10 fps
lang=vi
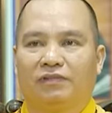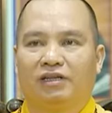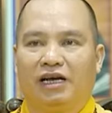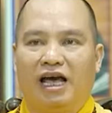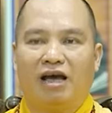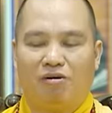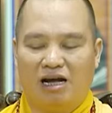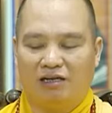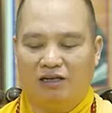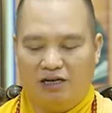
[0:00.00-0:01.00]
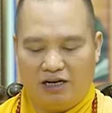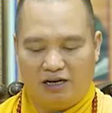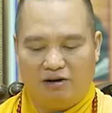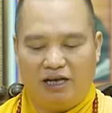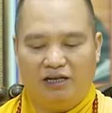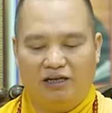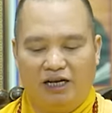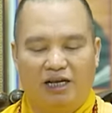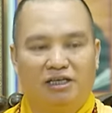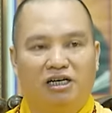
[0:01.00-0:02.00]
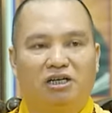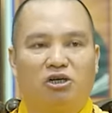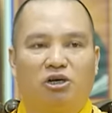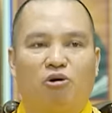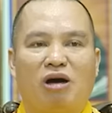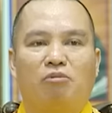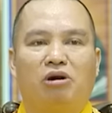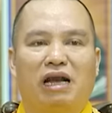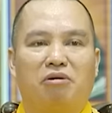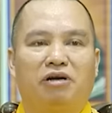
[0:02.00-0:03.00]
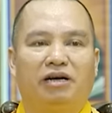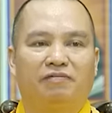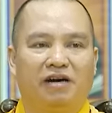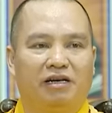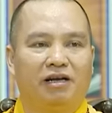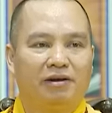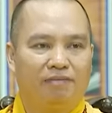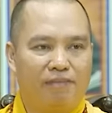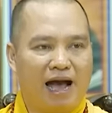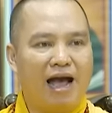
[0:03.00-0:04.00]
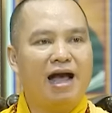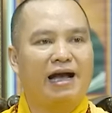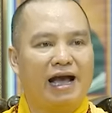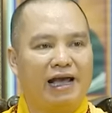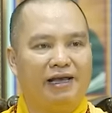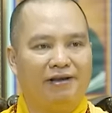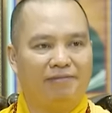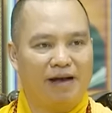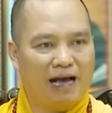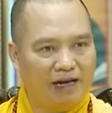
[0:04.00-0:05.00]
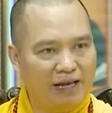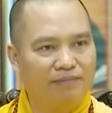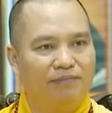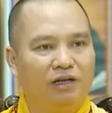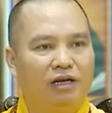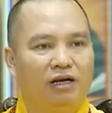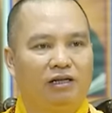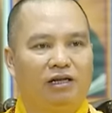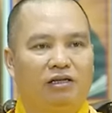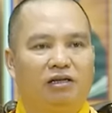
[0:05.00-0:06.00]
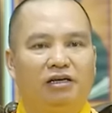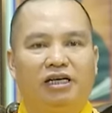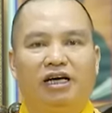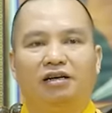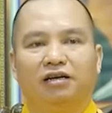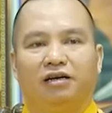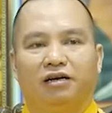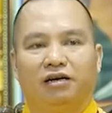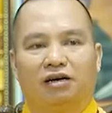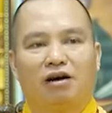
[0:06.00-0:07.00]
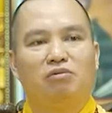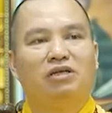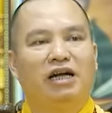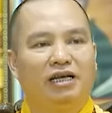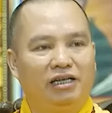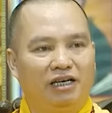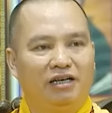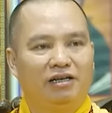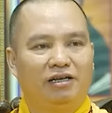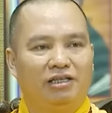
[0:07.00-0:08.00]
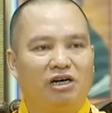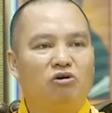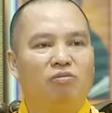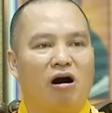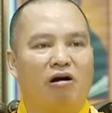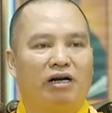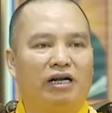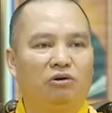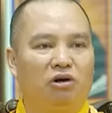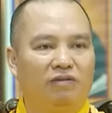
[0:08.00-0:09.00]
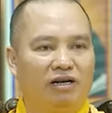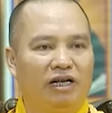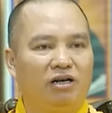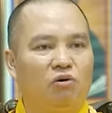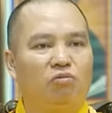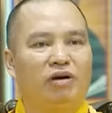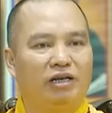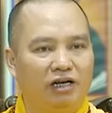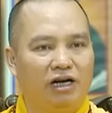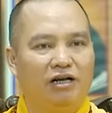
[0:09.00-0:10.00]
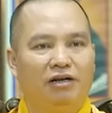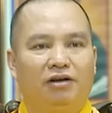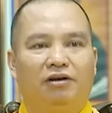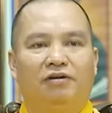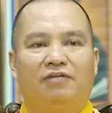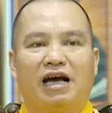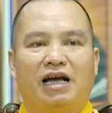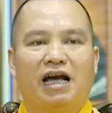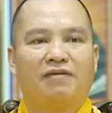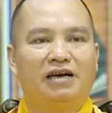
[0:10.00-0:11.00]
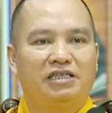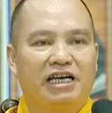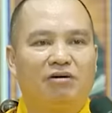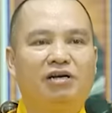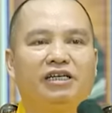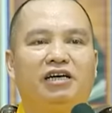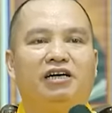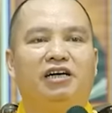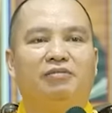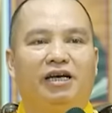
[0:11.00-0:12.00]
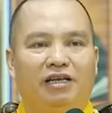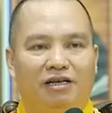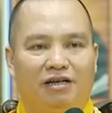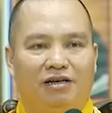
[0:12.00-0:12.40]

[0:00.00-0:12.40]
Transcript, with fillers: Nghe Hòa Thượng à, nói như thế, Trương Thiện Hòa một lòng niệm Phật ba ngày, ba đêm, thì tự nhiên không thấy gì, châu bò đến đuổi và đến húc mình nữa. Và các vết sẹo ở trên người mình,